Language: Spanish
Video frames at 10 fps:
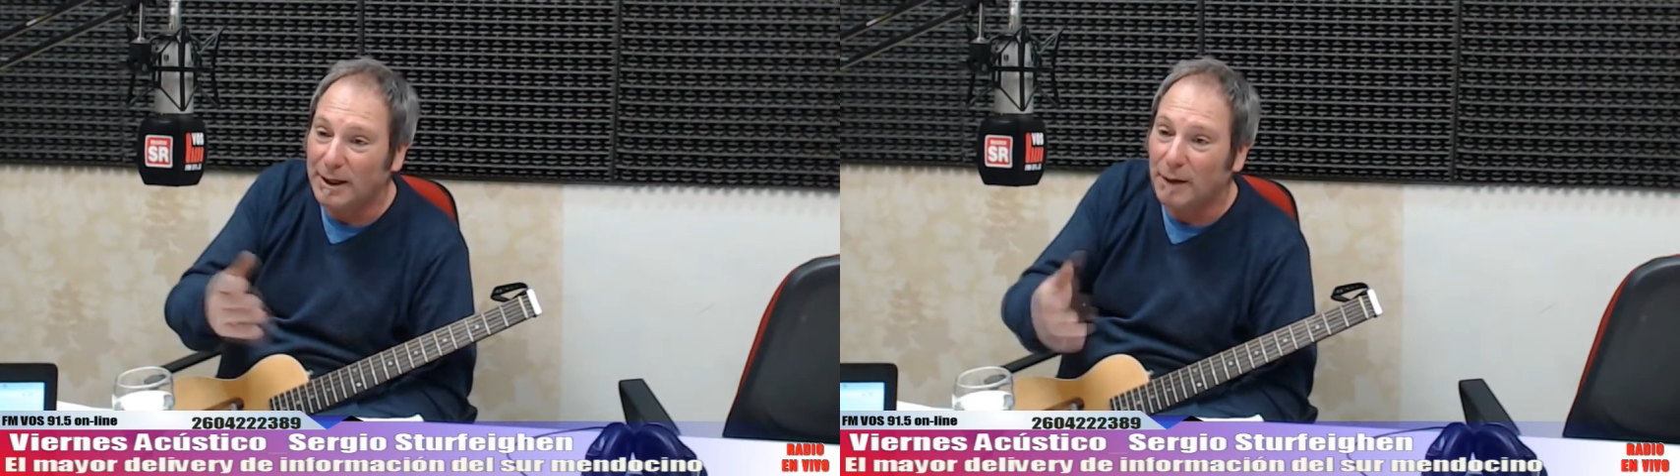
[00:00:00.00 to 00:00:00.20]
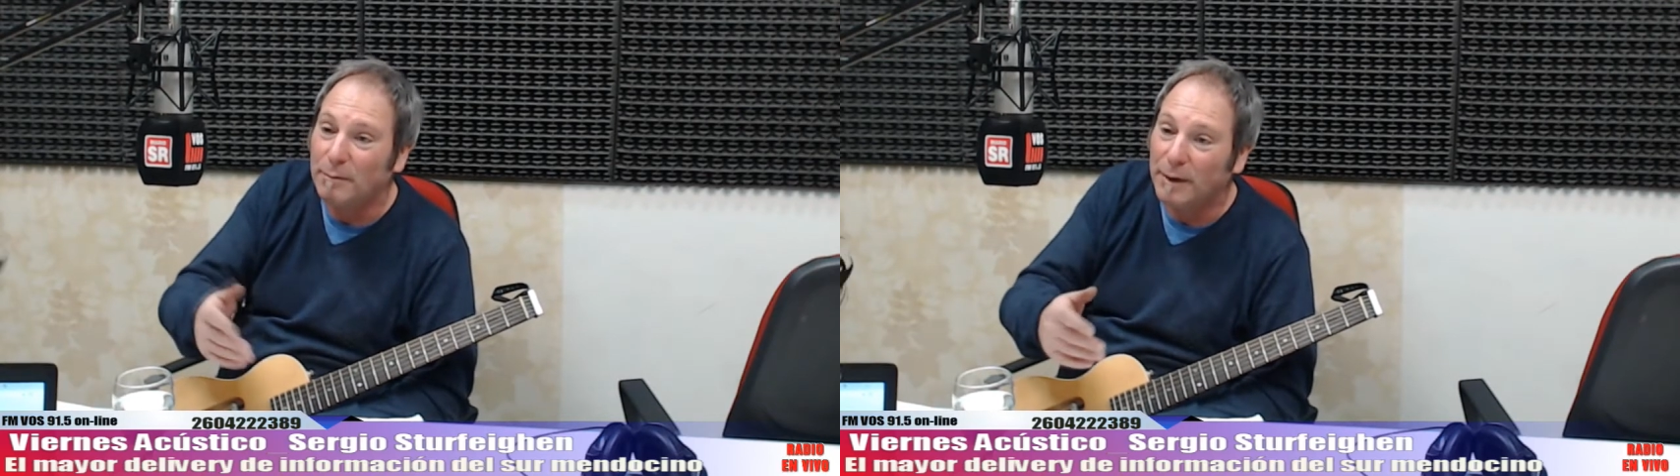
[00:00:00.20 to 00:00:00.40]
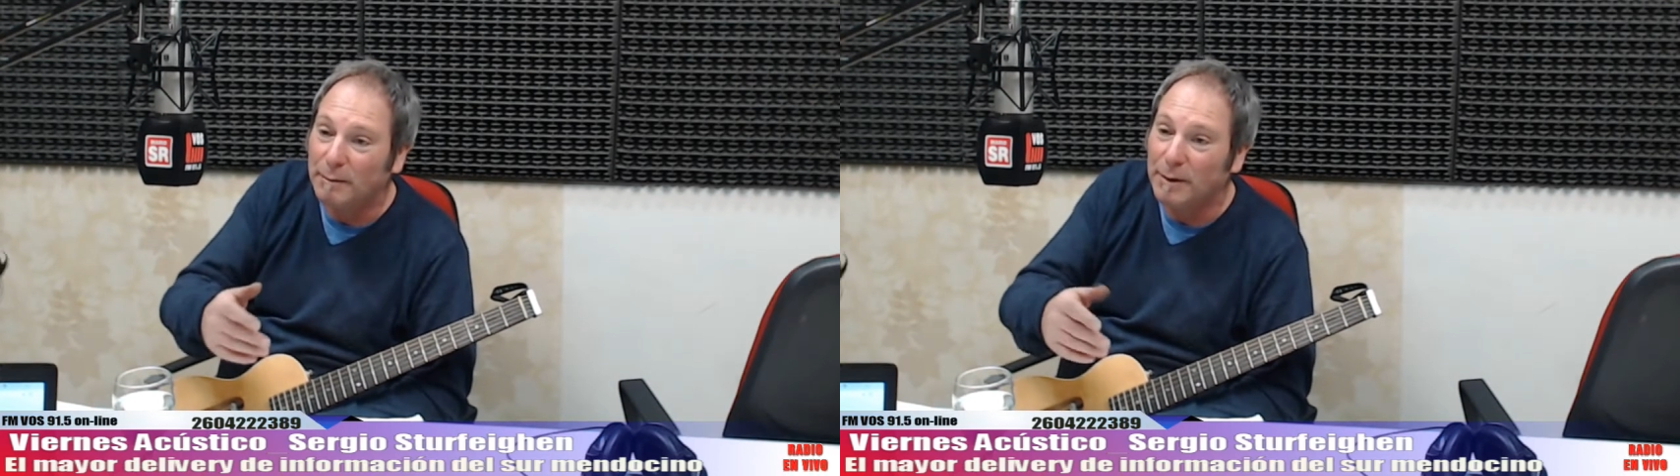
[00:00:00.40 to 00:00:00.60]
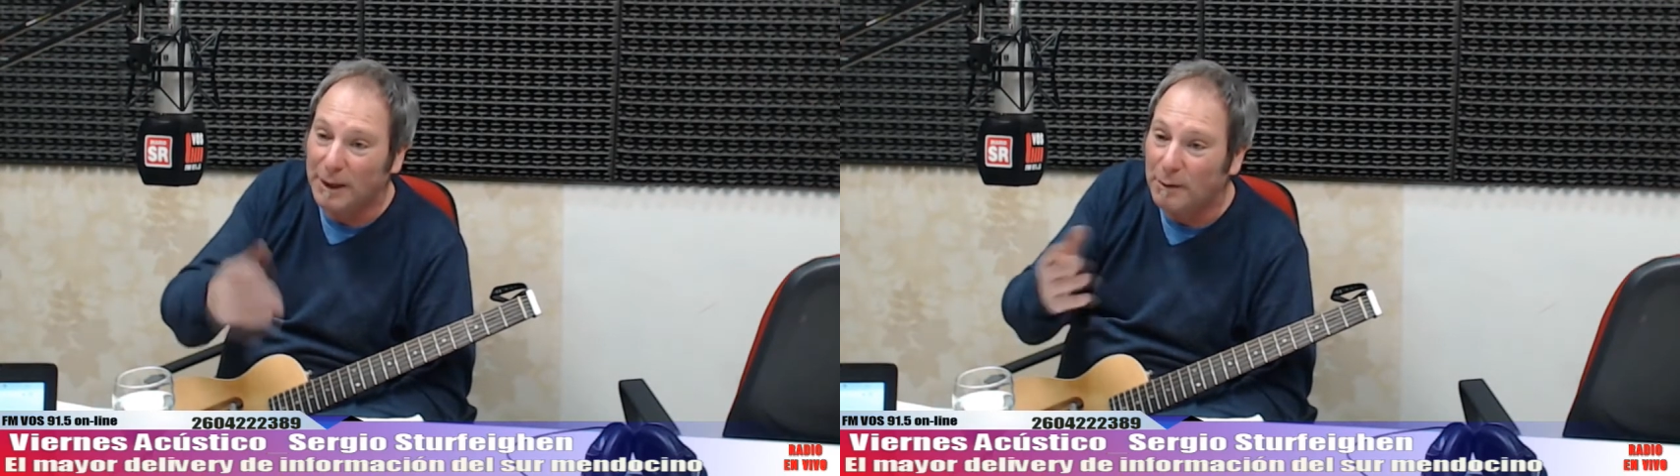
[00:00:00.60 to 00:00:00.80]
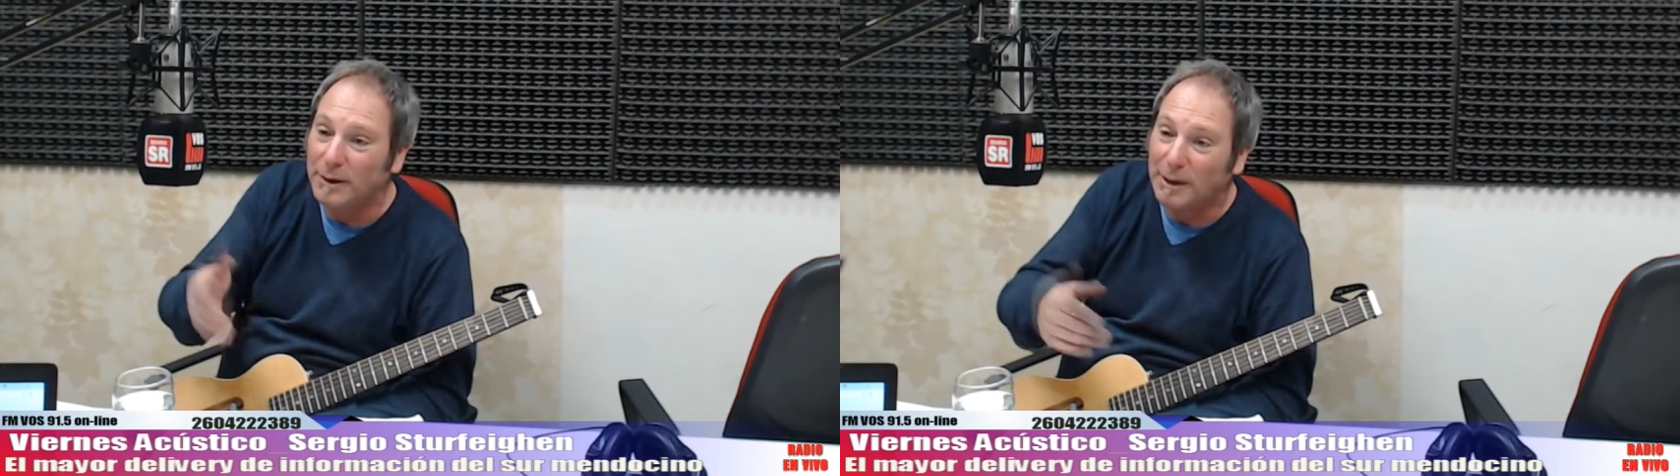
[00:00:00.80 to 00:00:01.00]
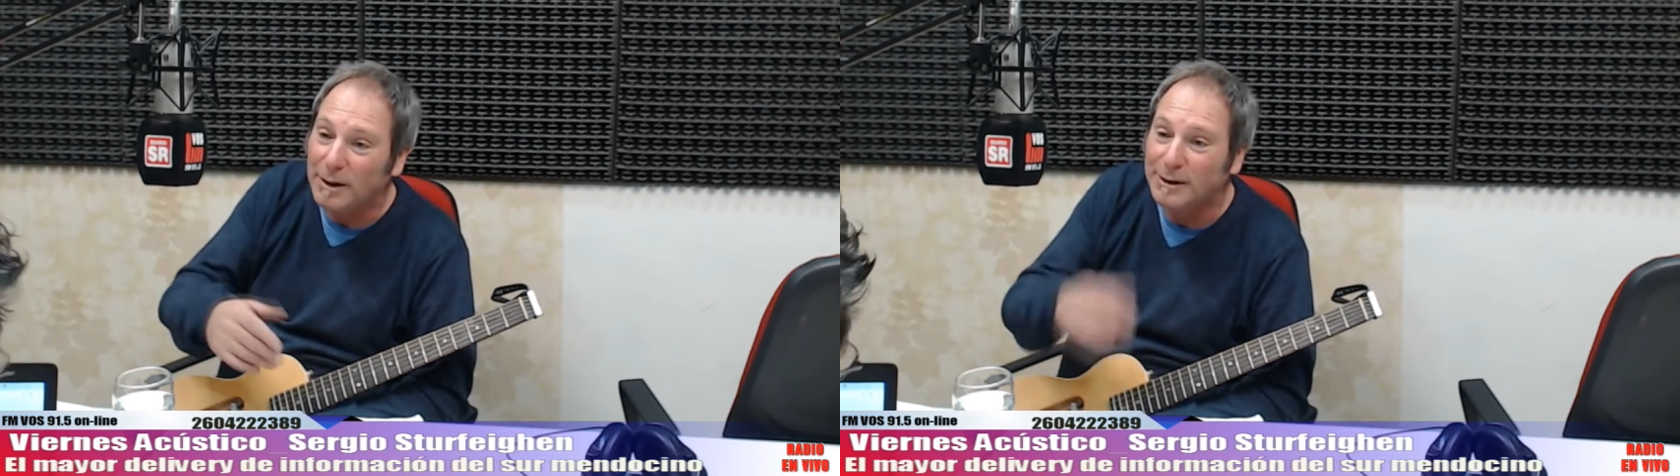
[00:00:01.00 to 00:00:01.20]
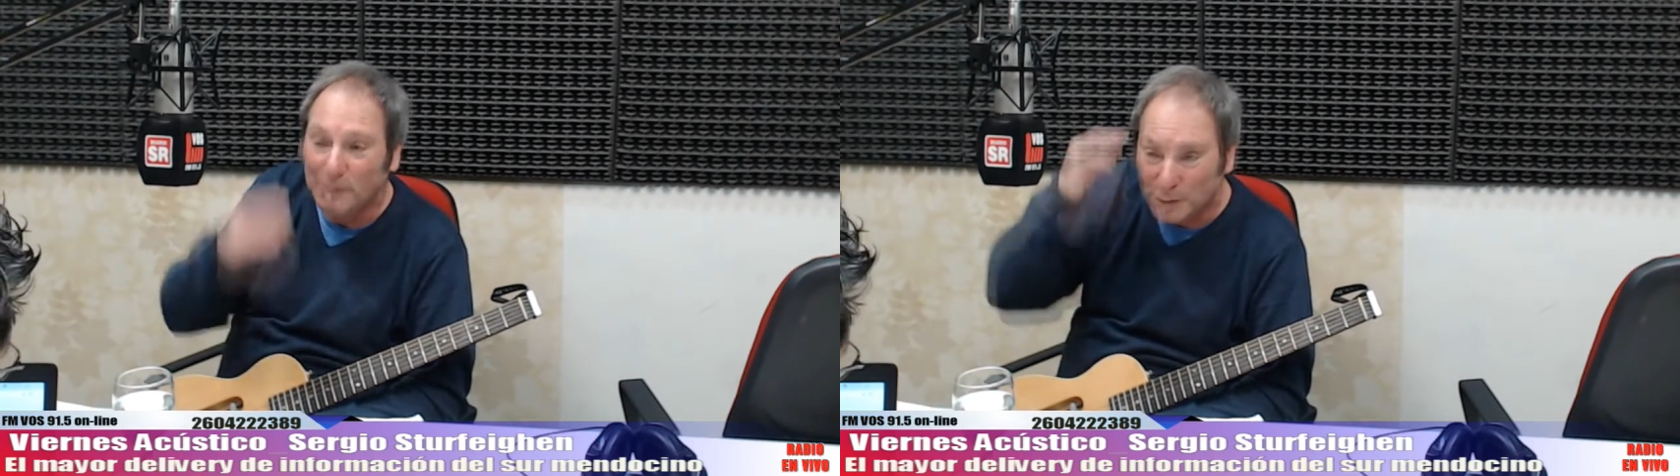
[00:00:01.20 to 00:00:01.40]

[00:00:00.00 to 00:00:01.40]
mientras, Mientras vos estás haciendo